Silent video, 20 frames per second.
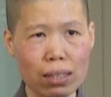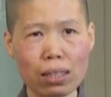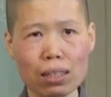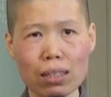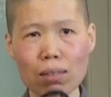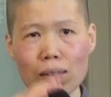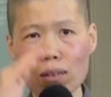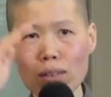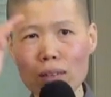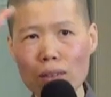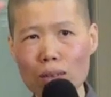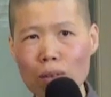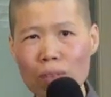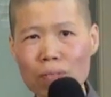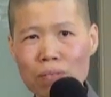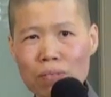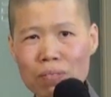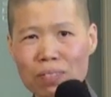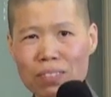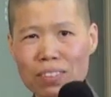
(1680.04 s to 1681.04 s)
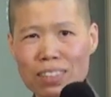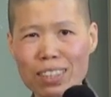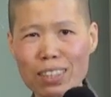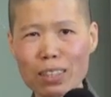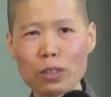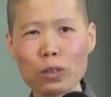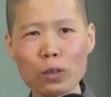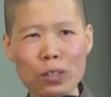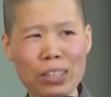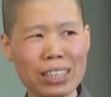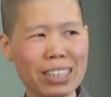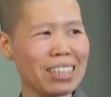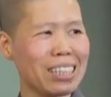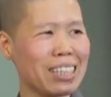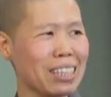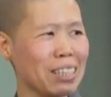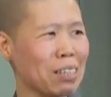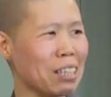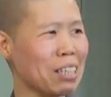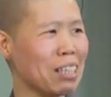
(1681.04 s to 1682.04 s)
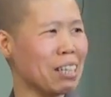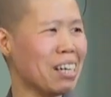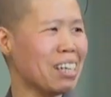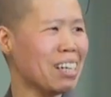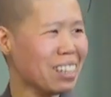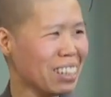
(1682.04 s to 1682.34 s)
丽的故事是